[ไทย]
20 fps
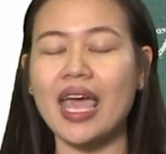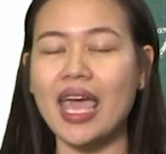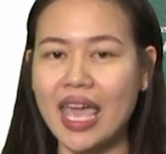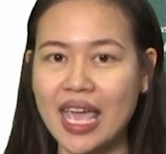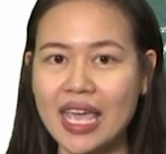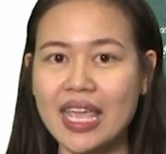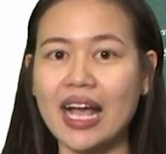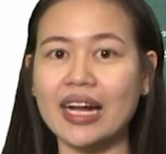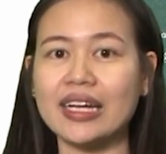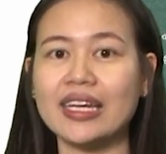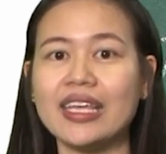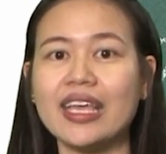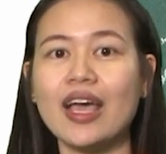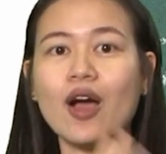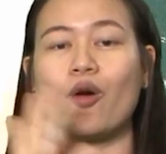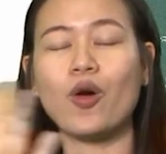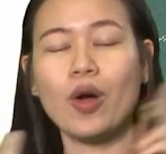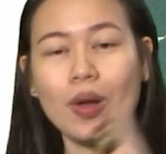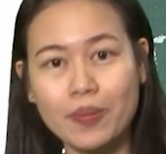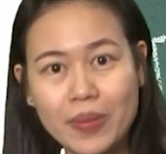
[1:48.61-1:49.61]
A อย่างเดีย
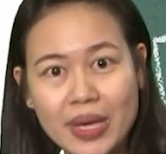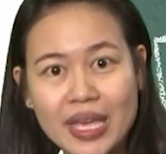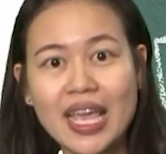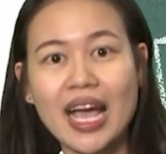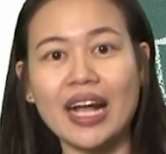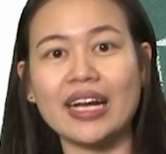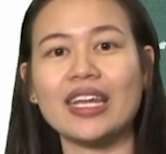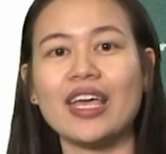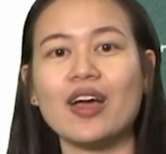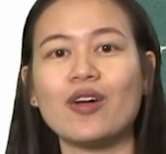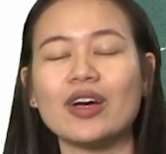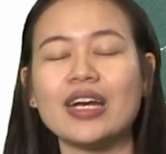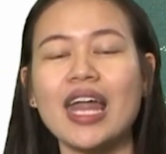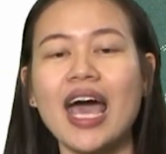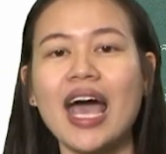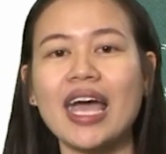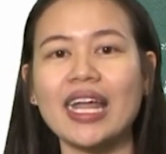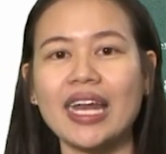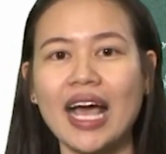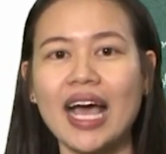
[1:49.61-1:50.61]
ว B อย่างเดียวก็
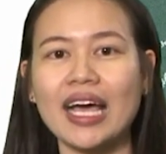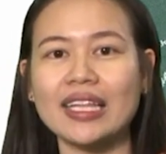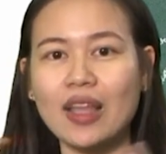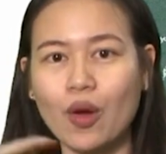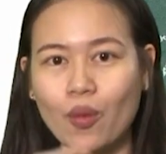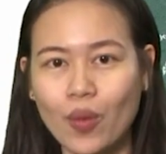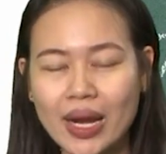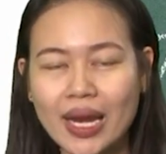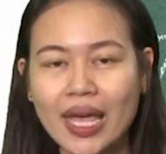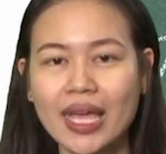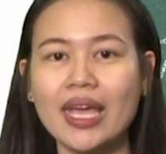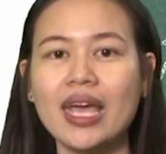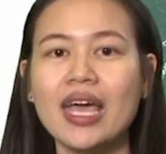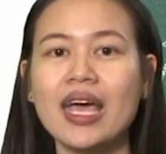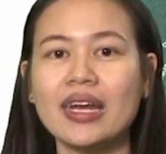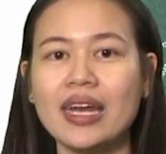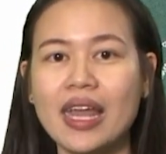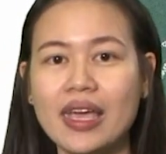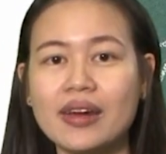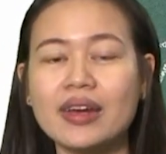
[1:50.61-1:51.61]
ได้นะคะแต่ว่าใน
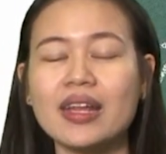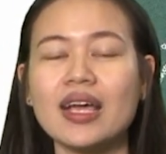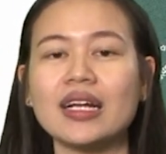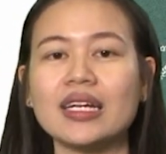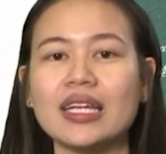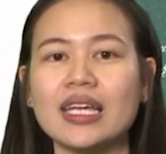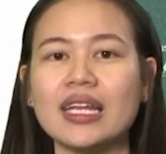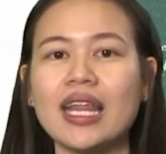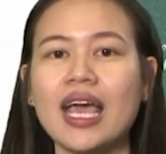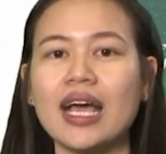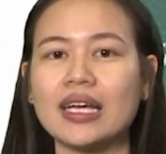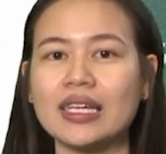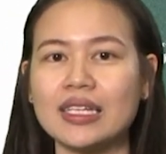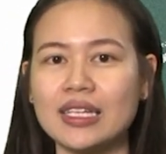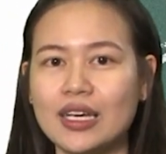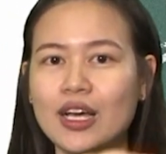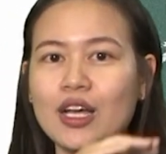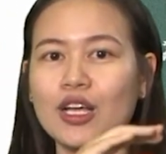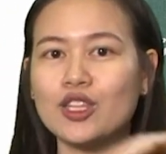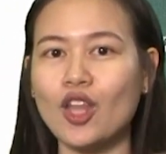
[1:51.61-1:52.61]
ในเรื่องนี้เนี่ยคื
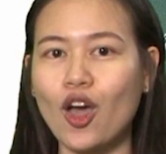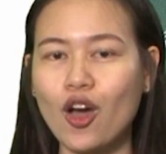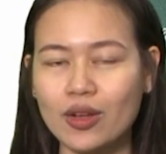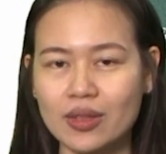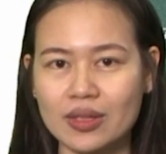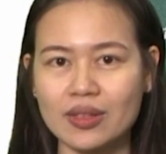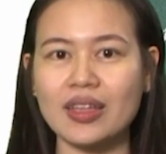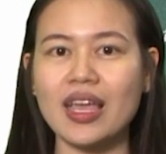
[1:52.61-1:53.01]
อต้อง